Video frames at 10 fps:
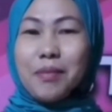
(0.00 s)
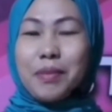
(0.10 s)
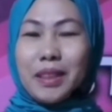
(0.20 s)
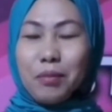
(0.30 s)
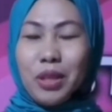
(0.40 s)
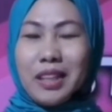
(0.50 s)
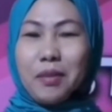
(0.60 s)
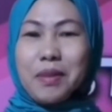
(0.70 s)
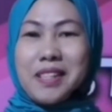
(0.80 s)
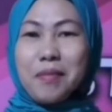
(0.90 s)
bertemu lagi
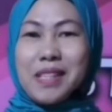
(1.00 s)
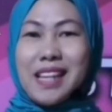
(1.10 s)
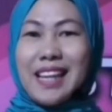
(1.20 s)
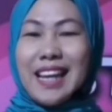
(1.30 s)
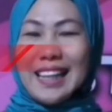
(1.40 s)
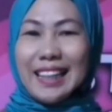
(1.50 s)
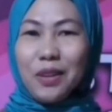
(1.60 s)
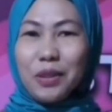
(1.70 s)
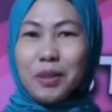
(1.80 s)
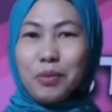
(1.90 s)
bersama saya
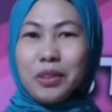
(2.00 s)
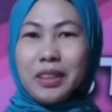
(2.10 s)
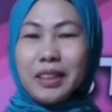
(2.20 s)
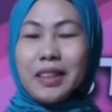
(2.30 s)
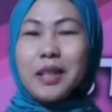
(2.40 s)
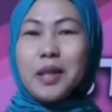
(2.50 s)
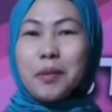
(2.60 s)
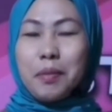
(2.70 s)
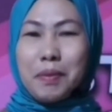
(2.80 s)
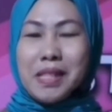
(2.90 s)
Herawati Munte
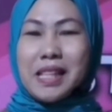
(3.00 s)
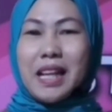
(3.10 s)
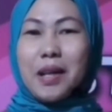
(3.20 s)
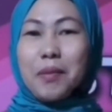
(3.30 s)
Pemirsa,